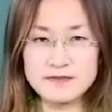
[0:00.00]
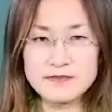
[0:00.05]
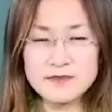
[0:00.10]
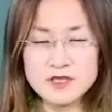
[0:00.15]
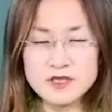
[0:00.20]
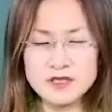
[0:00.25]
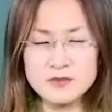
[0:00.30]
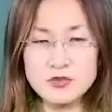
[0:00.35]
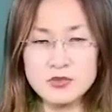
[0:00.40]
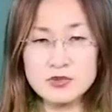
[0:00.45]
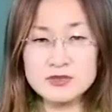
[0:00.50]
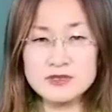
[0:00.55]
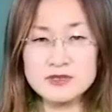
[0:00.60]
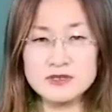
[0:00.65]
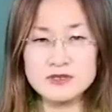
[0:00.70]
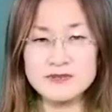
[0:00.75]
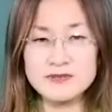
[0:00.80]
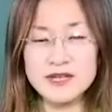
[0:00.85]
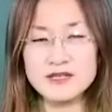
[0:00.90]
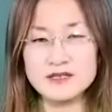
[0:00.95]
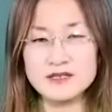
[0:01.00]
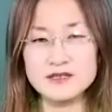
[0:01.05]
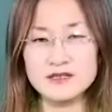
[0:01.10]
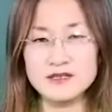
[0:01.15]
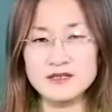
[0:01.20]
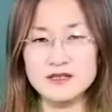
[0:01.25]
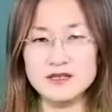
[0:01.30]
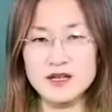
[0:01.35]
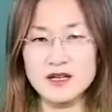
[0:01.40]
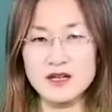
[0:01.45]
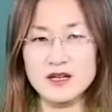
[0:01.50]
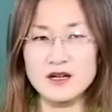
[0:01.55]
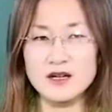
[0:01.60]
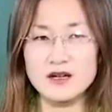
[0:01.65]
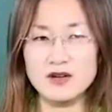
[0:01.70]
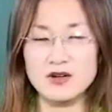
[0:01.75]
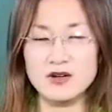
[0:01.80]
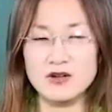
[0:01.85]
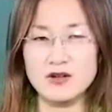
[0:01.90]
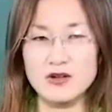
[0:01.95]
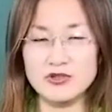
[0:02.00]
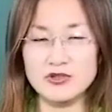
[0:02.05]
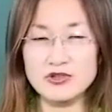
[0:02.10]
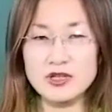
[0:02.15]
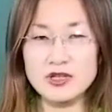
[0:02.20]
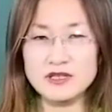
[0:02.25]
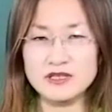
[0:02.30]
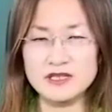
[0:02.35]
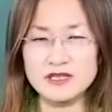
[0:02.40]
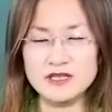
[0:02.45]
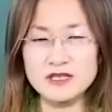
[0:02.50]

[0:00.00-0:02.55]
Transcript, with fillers: 이 모든 음악은 어떠한